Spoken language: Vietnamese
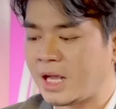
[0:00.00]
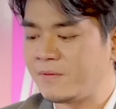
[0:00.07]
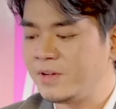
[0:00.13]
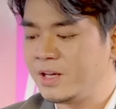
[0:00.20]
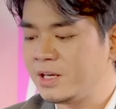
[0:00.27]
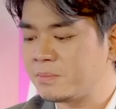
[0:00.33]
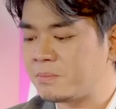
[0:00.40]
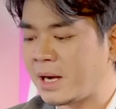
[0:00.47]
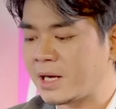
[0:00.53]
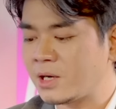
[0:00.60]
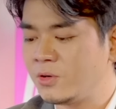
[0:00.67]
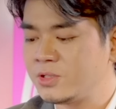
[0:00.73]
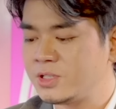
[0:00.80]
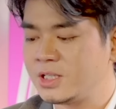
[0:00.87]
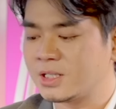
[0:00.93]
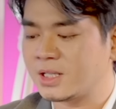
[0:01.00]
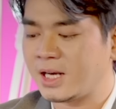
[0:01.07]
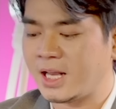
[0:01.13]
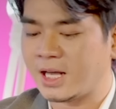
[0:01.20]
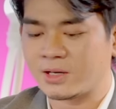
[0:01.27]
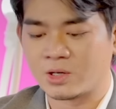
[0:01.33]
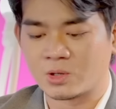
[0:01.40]
tại vì ba đôi chia
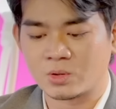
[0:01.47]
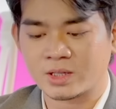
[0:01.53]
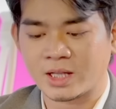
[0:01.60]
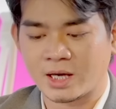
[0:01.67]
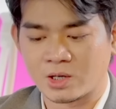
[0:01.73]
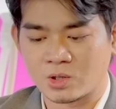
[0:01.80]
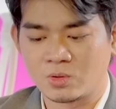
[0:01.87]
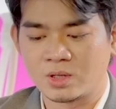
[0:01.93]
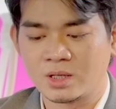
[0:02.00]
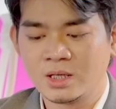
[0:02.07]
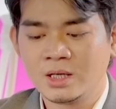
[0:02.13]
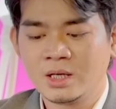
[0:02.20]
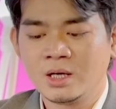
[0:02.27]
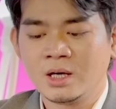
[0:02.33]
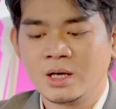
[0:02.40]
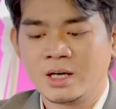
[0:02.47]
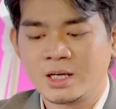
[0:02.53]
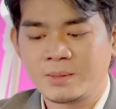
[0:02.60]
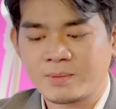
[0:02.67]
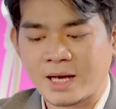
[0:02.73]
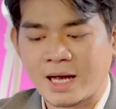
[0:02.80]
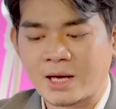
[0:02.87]
thẹn là ruột tèn ruột
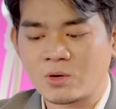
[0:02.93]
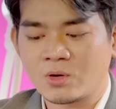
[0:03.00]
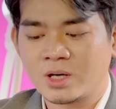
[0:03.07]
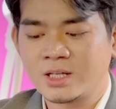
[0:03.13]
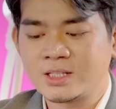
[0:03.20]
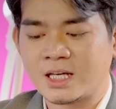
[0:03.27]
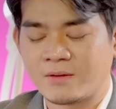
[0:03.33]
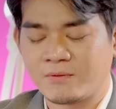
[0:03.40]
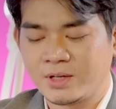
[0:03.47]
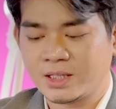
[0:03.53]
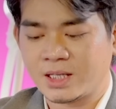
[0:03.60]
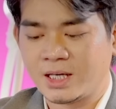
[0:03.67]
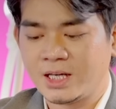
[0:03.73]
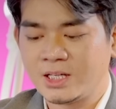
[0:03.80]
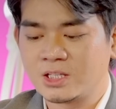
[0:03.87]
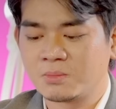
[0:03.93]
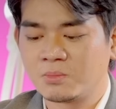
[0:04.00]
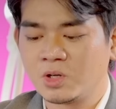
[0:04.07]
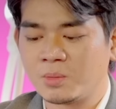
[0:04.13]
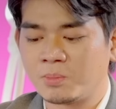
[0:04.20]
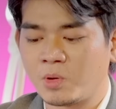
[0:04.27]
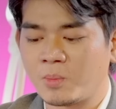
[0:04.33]
rip ca ruột nơi giang vết tần lế cho
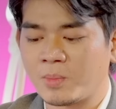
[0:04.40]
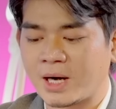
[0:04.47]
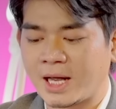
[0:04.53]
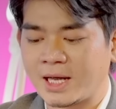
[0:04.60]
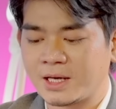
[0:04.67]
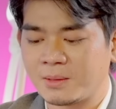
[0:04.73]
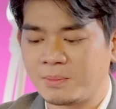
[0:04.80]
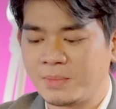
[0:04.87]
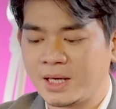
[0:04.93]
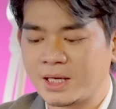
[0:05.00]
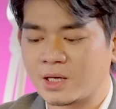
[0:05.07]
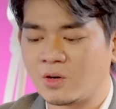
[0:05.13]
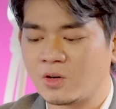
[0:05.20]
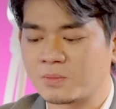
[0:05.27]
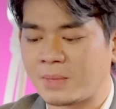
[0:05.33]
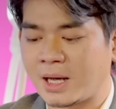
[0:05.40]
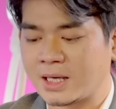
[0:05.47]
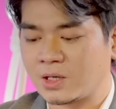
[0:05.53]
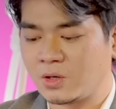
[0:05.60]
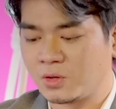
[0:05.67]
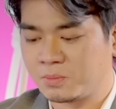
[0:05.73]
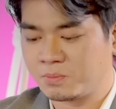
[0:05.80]
mùi bụng mà đai không mấy đã hốt
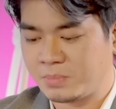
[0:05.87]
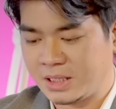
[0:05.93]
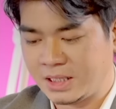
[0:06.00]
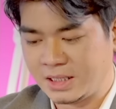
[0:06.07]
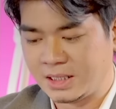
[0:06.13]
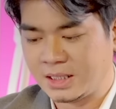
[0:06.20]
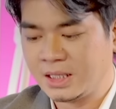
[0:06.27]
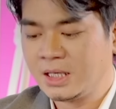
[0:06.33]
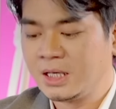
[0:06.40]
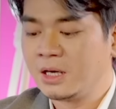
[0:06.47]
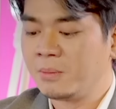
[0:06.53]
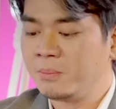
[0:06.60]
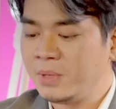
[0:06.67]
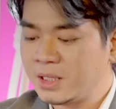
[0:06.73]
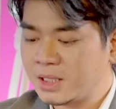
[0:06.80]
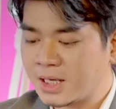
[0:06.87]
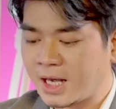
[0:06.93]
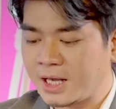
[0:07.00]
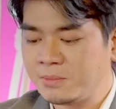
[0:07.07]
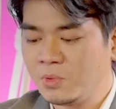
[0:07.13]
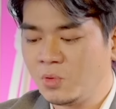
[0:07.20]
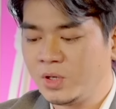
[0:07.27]
ban côn pì mình
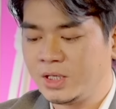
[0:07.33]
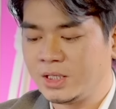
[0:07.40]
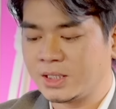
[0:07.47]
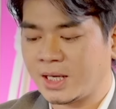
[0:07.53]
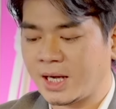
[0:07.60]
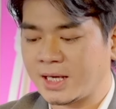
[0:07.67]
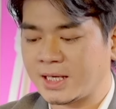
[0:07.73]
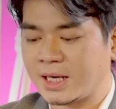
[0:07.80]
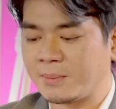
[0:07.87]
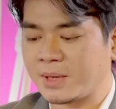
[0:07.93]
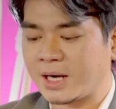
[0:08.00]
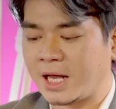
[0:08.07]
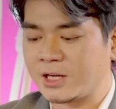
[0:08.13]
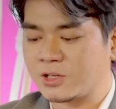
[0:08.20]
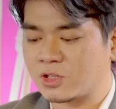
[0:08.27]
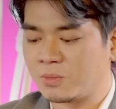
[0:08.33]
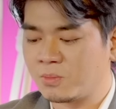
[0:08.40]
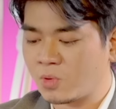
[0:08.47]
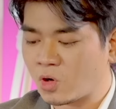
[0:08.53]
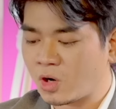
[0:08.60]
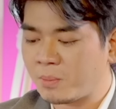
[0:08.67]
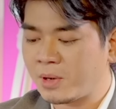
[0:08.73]
thay mùi thay đại mà đại sớm
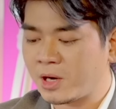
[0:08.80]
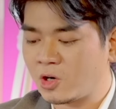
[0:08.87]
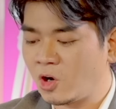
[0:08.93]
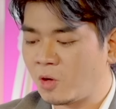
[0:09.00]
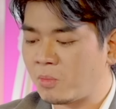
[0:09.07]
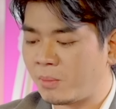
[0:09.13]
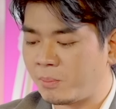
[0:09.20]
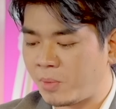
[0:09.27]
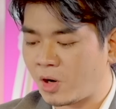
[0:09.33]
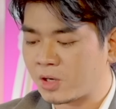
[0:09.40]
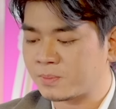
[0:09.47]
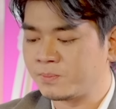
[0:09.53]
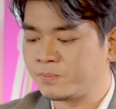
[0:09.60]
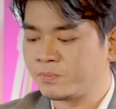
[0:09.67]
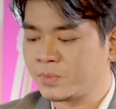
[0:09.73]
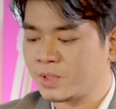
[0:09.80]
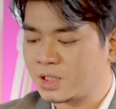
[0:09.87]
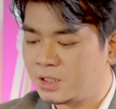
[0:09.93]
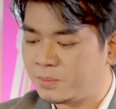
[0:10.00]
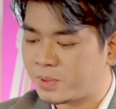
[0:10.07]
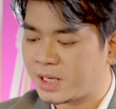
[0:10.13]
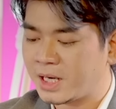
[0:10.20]
còn mấy đông bầm phật
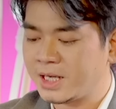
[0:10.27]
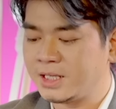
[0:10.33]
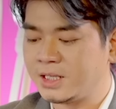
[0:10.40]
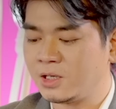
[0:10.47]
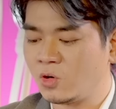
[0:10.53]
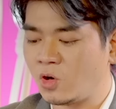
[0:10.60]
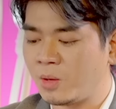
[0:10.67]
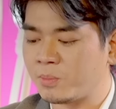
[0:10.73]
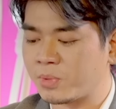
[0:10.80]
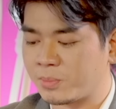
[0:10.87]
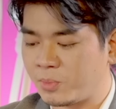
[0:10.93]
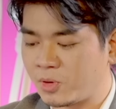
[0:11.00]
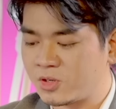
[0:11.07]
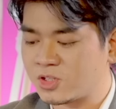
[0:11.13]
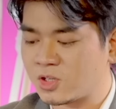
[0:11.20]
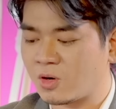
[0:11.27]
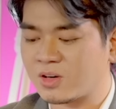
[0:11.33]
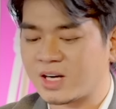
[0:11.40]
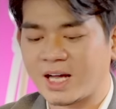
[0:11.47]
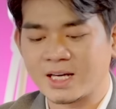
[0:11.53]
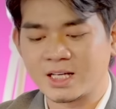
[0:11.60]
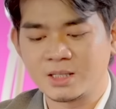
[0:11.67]
cứ ở đây non propon
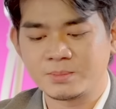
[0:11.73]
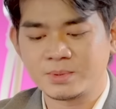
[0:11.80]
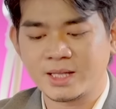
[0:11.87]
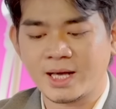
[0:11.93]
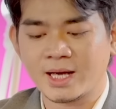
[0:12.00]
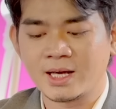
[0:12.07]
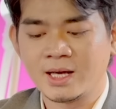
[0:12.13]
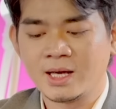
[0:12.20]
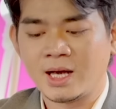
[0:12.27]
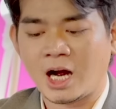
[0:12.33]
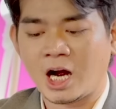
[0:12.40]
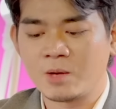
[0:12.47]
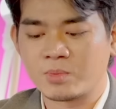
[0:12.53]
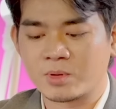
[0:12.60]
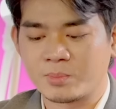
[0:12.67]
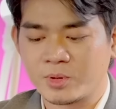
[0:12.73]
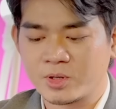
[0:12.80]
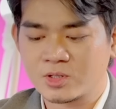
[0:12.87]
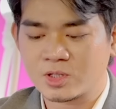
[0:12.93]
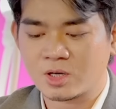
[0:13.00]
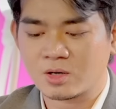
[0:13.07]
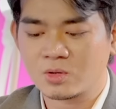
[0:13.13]
trong láng lưỡi tê ai
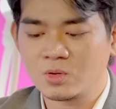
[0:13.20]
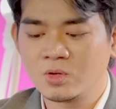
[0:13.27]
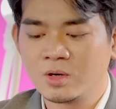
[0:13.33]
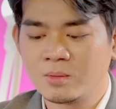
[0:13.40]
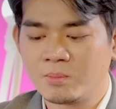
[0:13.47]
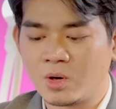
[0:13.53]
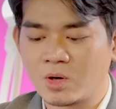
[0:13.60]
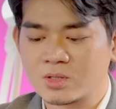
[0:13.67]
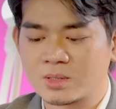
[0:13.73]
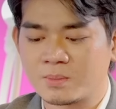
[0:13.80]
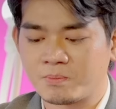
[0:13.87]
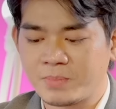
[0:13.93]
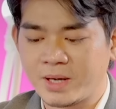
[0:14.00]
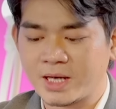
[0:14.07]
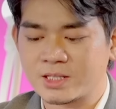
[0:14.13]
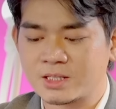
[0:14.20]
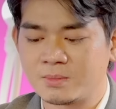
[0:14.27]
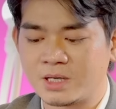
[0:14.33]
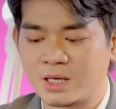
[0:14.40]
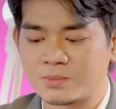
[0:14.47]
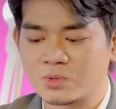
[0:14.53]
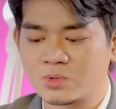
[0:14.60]
propon trong nút một sầm pe
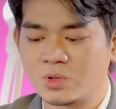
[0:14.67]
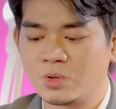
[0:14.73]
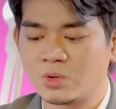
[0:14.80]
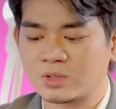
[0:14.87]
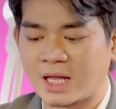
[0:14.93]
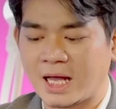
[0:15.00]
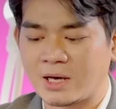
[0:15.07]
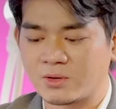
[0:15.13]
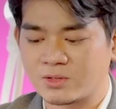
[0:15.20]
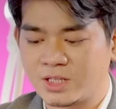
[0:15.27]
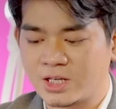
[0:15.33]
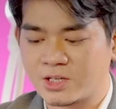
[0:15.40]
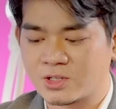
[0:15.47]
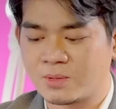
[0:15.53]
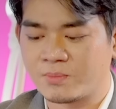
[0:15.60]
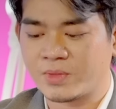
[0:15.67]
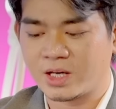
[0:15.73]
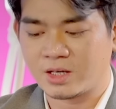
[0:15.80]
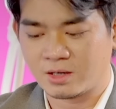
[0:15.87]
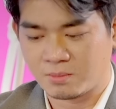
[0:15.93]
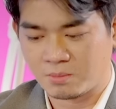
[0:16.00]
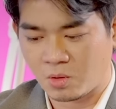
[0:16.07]
chìm điệp xua lục ta lục dịch sớm
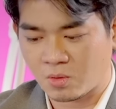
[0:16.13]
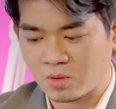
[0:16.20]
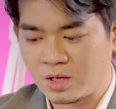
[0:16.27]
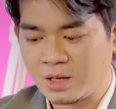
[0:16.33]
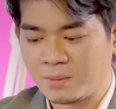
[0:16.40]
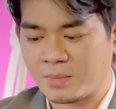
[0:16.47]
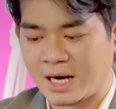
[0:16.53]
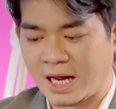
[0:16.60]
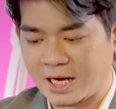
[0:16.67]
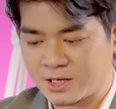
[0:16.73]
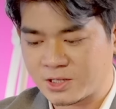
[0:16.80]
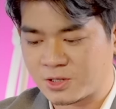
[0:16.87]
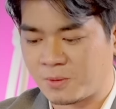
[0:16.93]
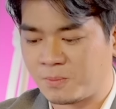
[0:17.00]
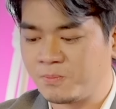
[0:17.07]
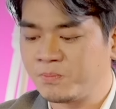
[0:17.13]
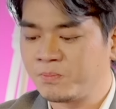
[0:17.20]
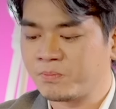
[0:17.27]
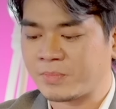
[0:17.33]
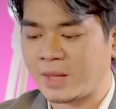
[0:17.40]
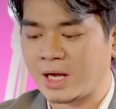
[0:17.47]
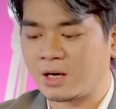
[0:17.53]
nơi nương mục mà đại sớm
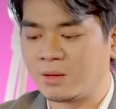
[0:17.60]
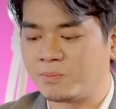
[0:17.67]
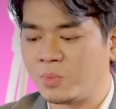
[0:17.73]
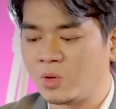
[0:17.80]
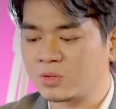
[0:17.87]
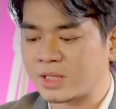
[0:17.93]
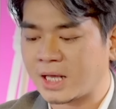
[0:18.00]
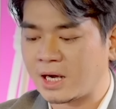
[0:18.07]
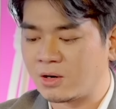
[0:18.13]
đại cầm pông tại